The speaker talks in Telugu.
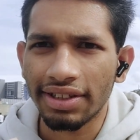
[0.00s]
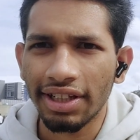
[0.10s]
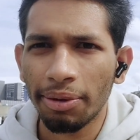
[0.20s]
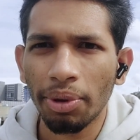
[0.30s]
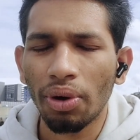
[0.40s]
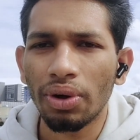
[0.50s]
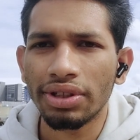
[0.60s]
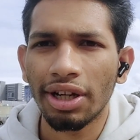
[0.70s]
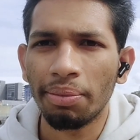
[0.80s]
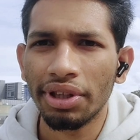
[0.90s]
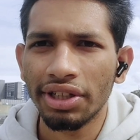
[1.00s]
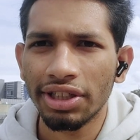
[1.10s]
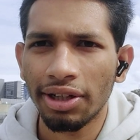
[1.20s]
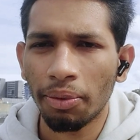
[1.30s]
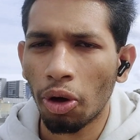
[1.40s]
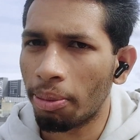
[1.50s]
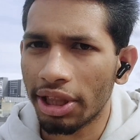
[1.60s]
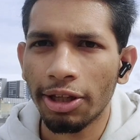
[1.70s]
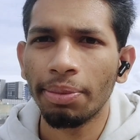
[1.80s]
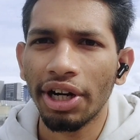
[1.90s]
సిఐపి కోర్స్ సంబంధించిన ఒక
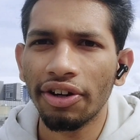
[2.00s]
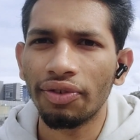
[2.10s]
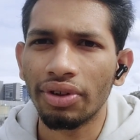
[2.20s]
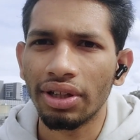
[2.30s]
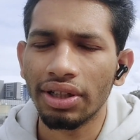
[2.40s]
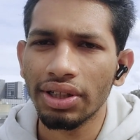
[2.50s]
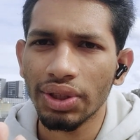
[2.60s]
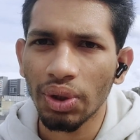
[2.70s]
పెద్ద పీడిఎఫ్ ఉంది